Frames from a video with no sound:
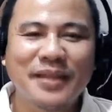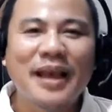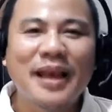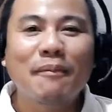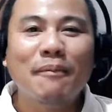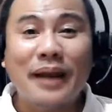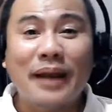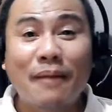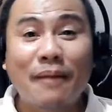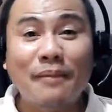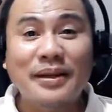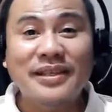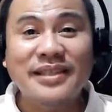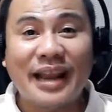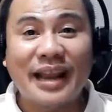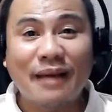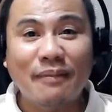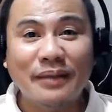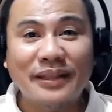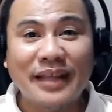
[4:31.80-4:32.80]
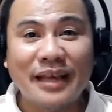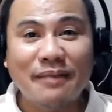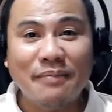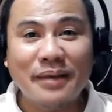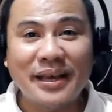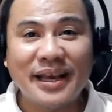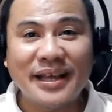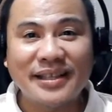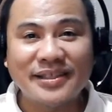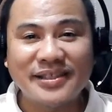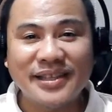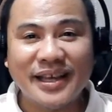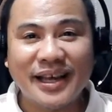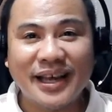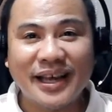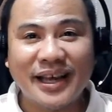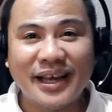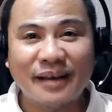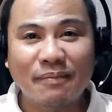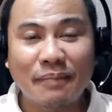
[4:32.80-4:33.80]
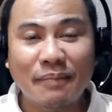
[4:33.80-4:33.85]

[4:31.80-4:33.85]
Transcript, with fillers: Maraming salamat kaibigan sa